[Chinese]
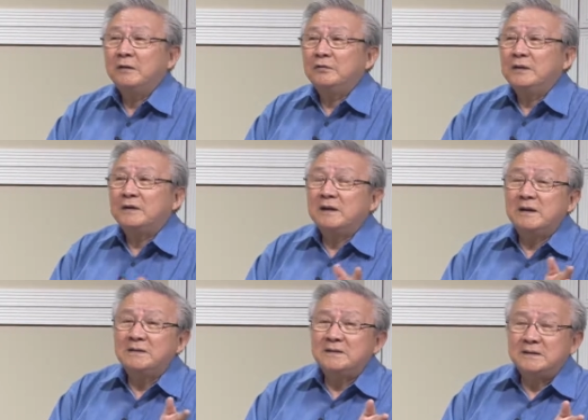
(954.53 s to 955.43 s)
所以这
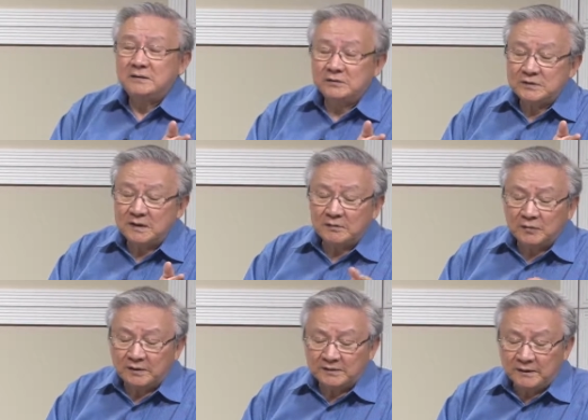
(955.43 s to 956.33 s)
个这些东西跟
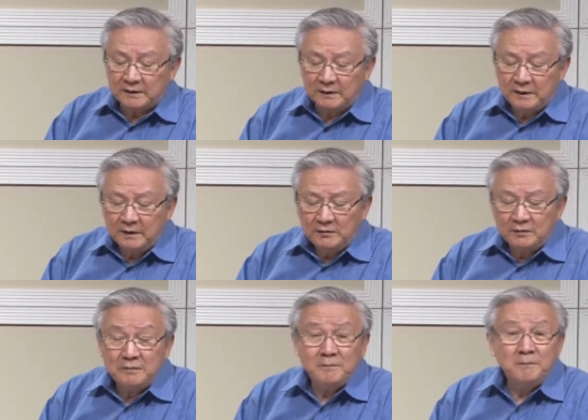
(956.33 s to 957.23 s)
创造呢，
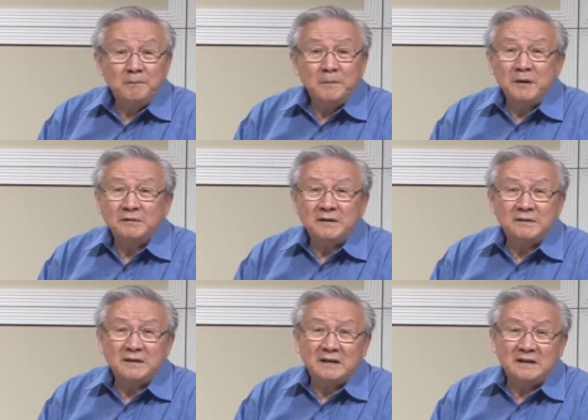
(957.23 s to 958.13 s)
都没有
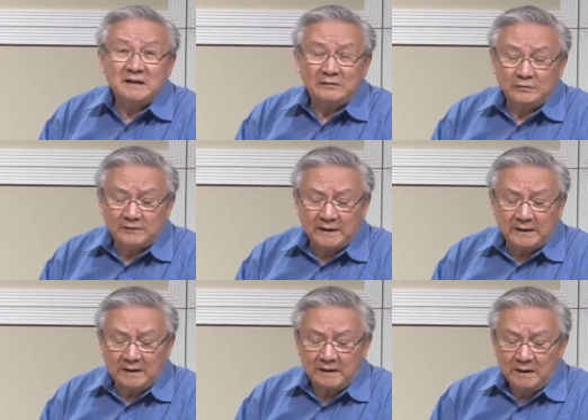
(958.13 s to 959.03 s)
真正的抵触在
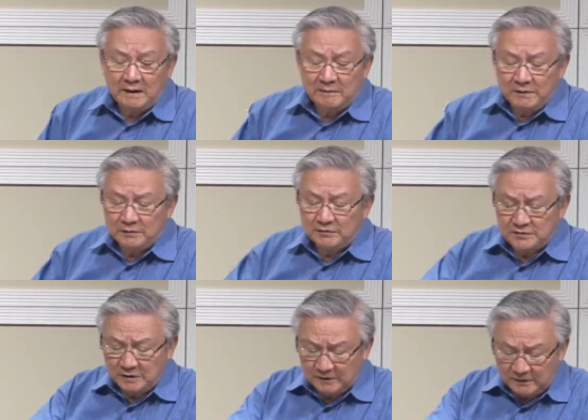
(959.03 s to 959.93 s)
那里，没有
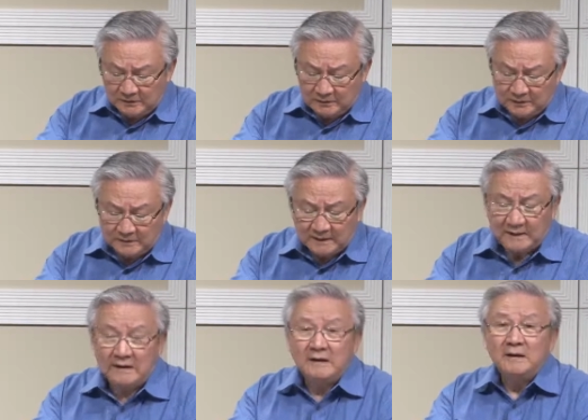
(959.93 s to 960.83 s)
需要抵触的在
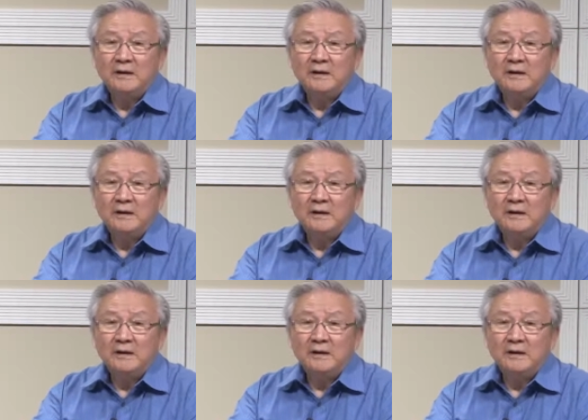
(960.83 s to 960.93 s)
那里。